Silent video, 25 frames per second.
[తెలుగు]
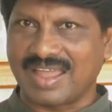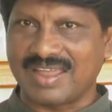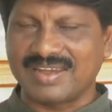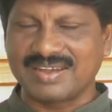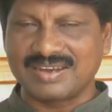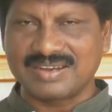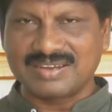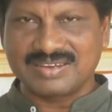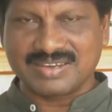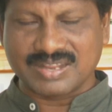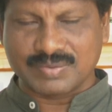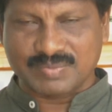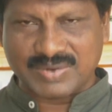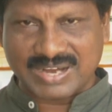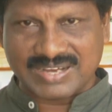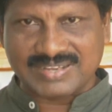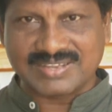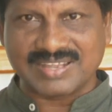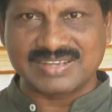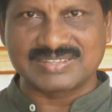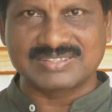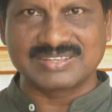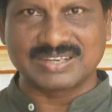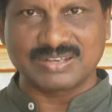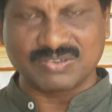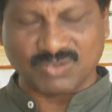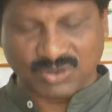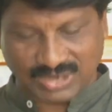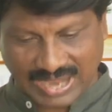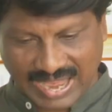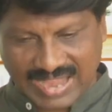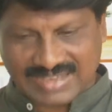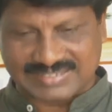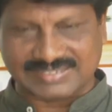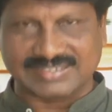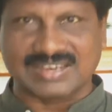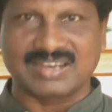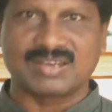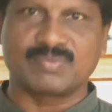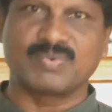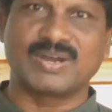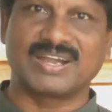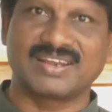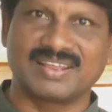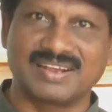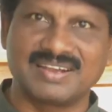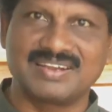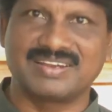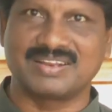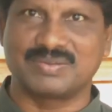ఆయన డిమాండ్ చేసిందంటే ఒక రాష్ట్రానికి
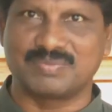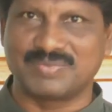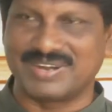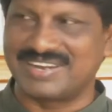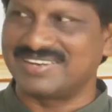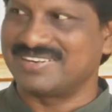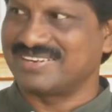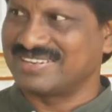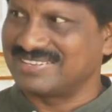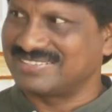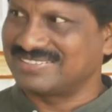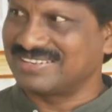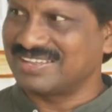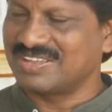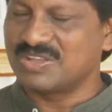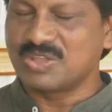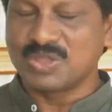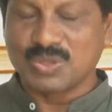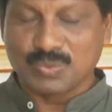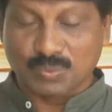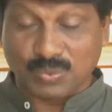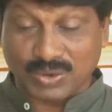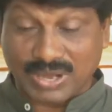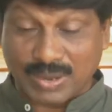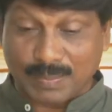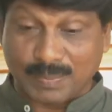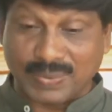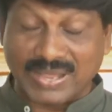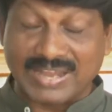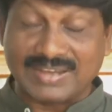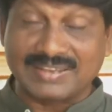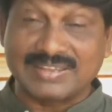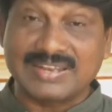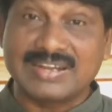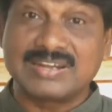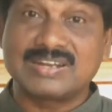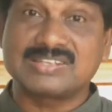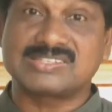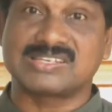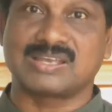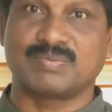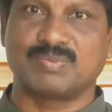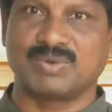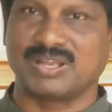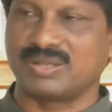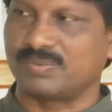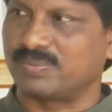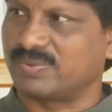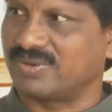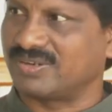పెట్టాలని డిమాండ్ చేస్తే పోనీ ఆ పరిధి ఏంటో
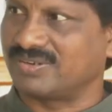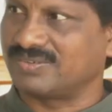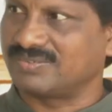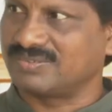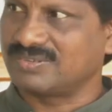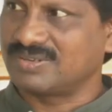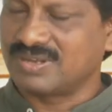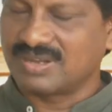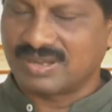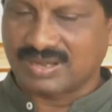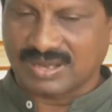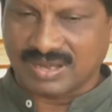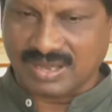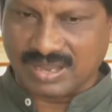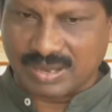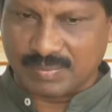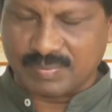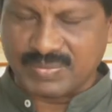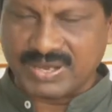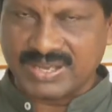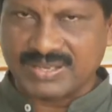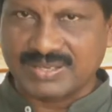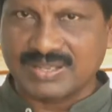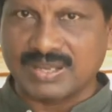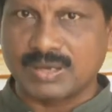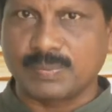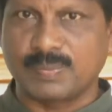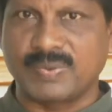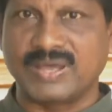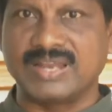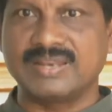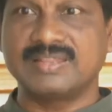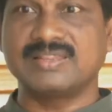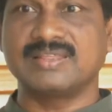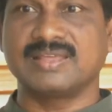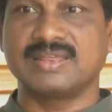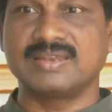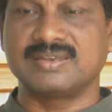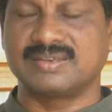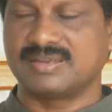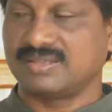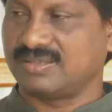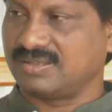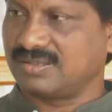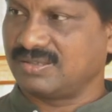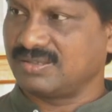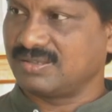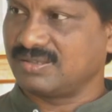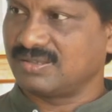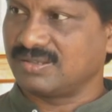చెప్పలేకపోయాడు అంటే అంబేద్కర్ పరిధి
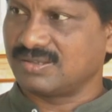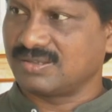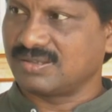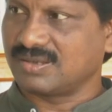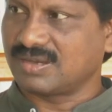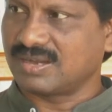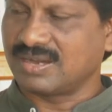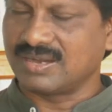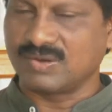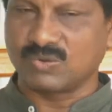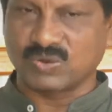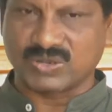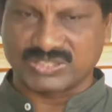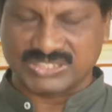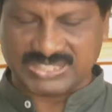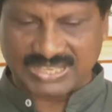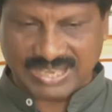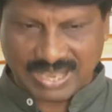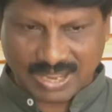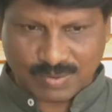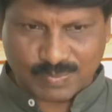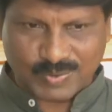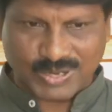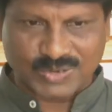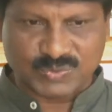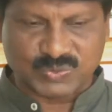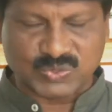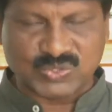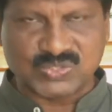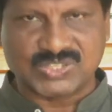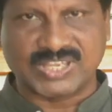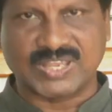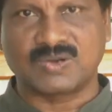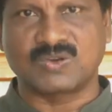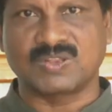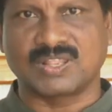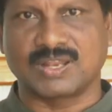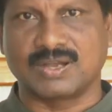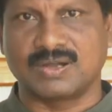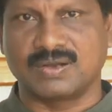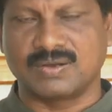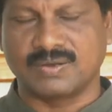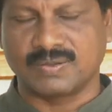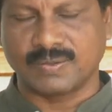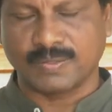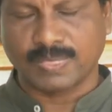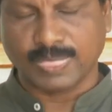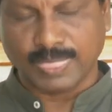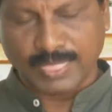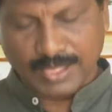ఏంటి అంటే ఒక జిల్లాకు పరిమితం చేయకూడదు
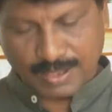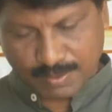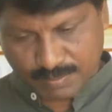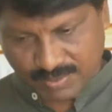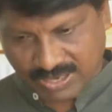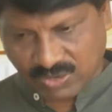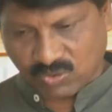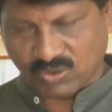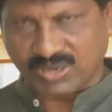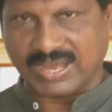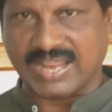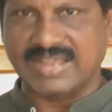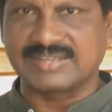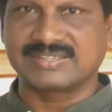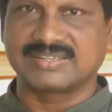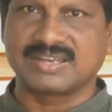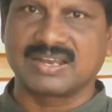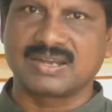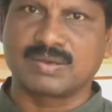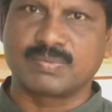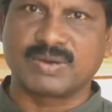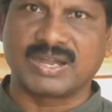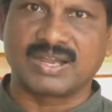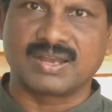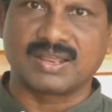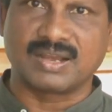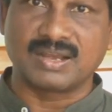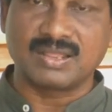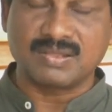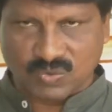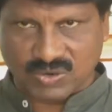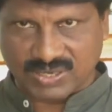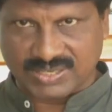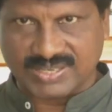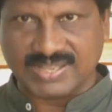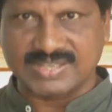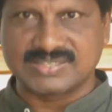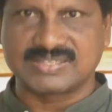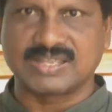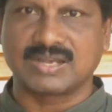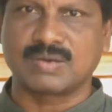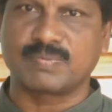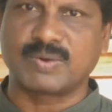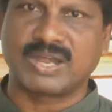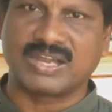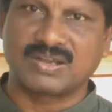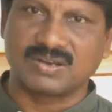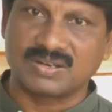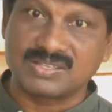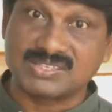అన్నాడు మరి ఒక రాష్ట్రానికి పెట్టాలా ఒక
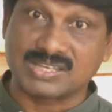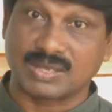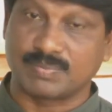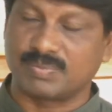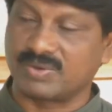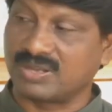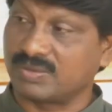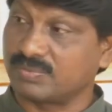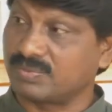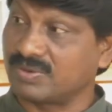దేశానికి పెట్టాలా